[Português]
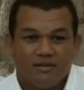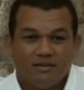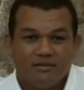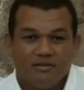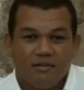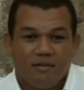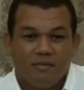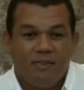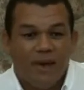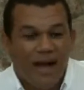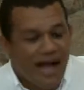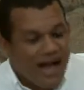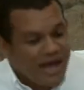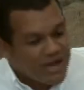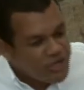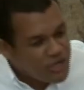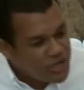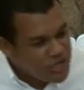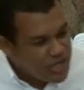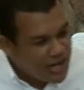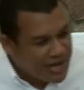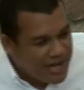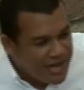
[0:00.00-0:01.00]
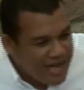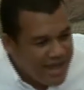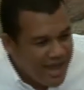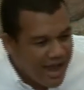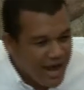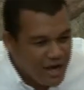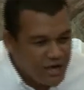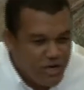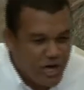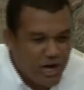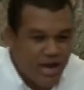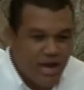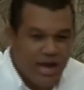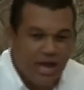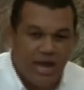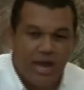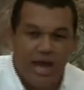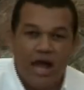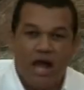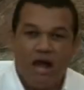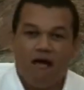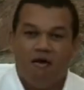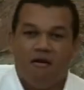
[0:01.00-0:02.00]
parte da linhagem
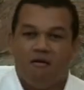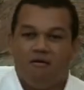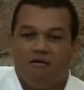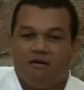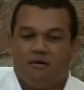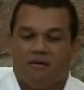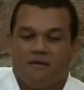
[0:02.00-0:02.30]
real,